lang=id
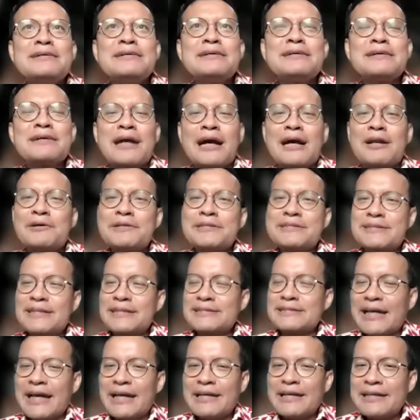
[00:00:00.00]
kalau istri
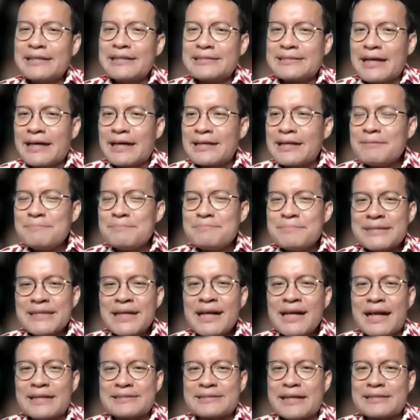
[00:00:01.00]
saya ada di sana,
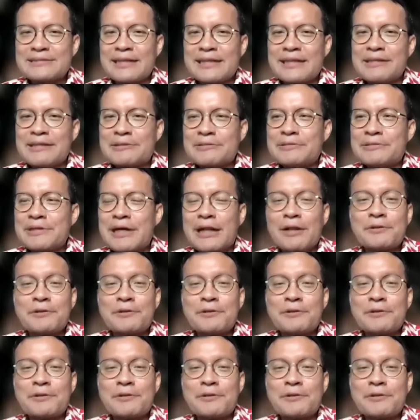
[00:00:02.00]
bisa nggak saya selingkuh?